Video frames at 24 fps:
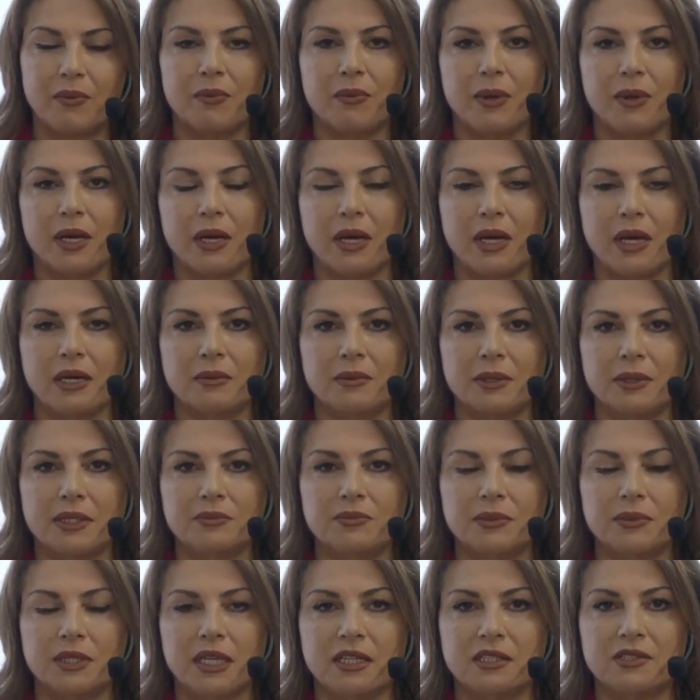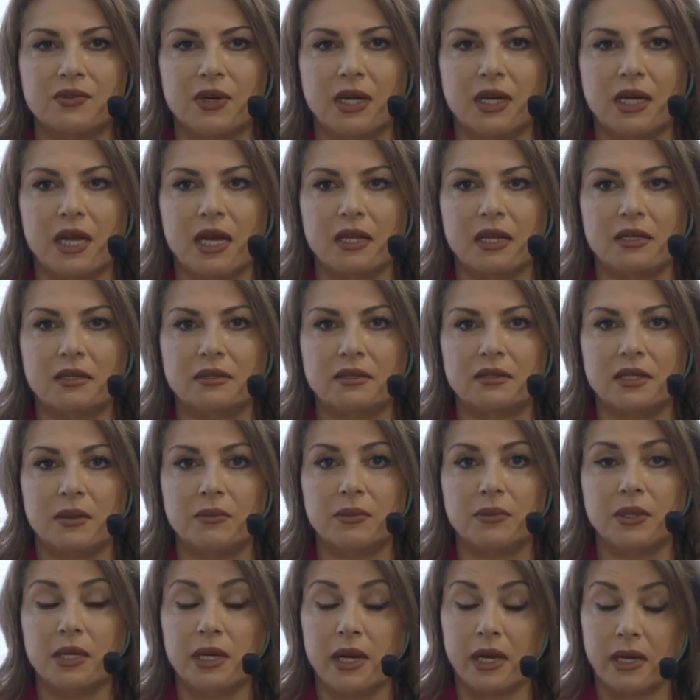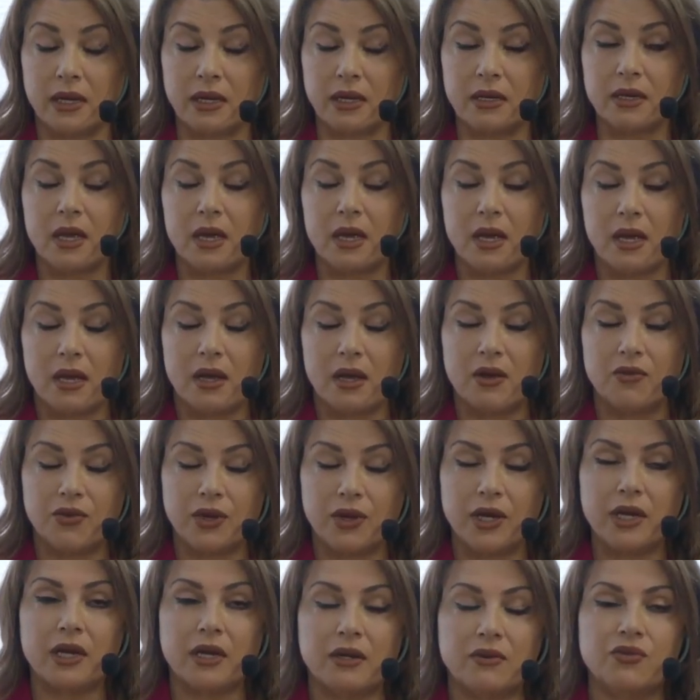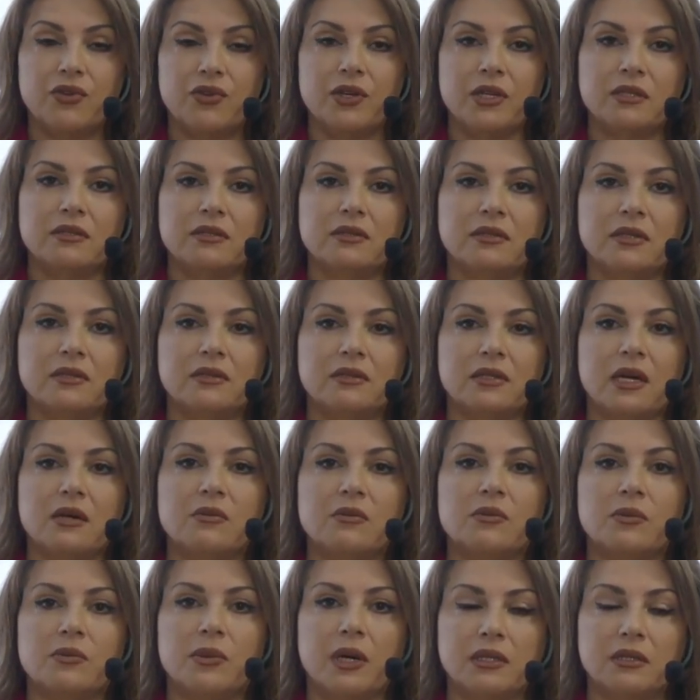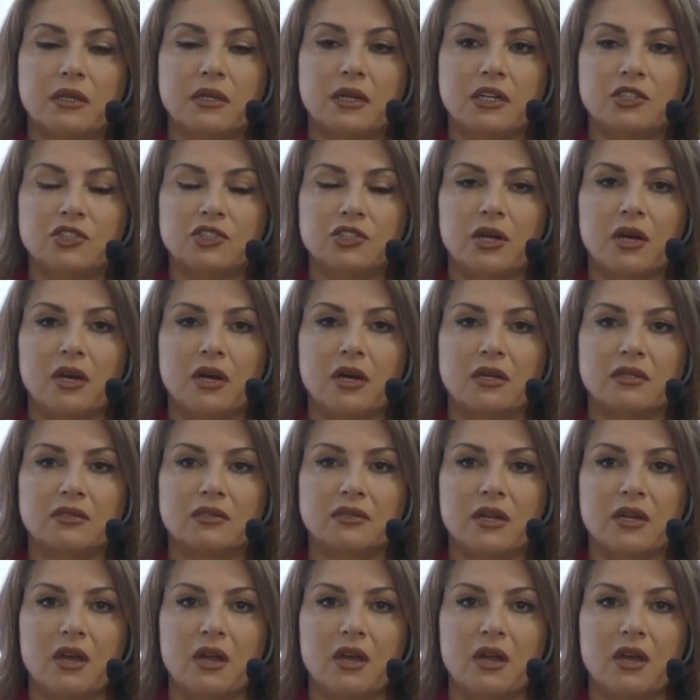أنا متأسفة على هذا التعبير لكن فعلا في استهتار من بعض الأشخاص